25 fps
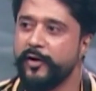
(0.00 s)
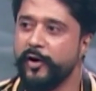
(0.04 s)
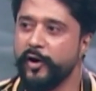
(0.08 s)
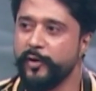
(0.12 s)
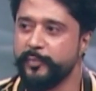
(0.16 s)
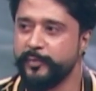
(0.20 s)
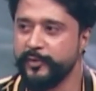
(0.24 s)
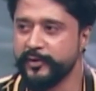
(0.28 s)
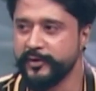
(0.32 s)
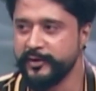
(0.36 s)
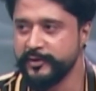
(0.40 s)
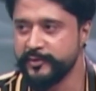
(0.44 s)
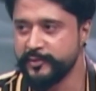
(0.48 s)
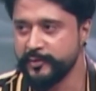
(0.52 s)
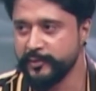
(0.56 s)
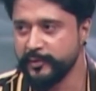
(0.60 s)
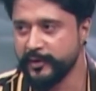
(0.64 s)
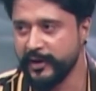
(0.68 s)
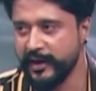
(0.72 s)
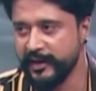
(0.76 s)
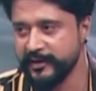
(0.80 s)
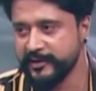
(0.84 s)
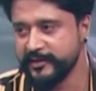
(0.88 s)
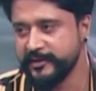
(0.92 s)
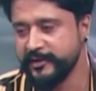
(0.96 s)
অল্প কিছু
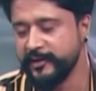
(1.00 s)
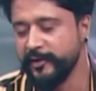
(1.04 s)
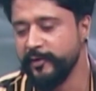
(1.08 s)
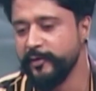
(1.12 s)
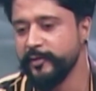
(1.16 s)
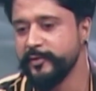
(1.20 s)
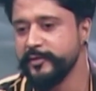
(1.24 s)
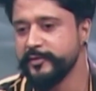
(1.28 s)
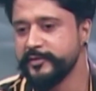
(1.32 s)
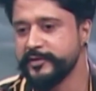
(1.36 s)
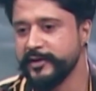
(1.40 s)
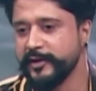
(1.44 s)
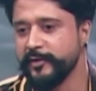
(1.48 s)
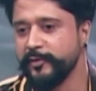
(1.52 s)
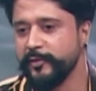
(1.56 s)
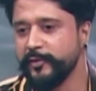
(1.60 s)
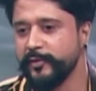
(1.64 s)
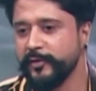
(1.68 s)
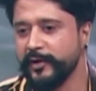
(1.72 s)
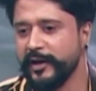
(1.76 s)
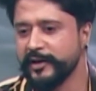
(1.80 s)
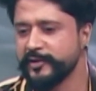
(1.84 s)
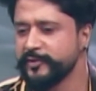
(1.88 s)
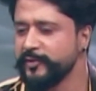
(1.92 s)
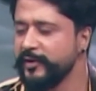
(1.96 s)
কাজ ছিল যেগুলো
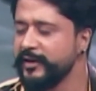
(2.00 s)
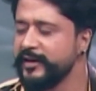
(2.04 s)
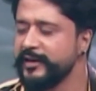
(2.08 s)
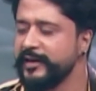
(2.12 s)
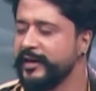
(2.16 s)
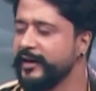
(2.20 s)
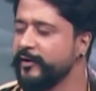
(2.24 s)
আসলে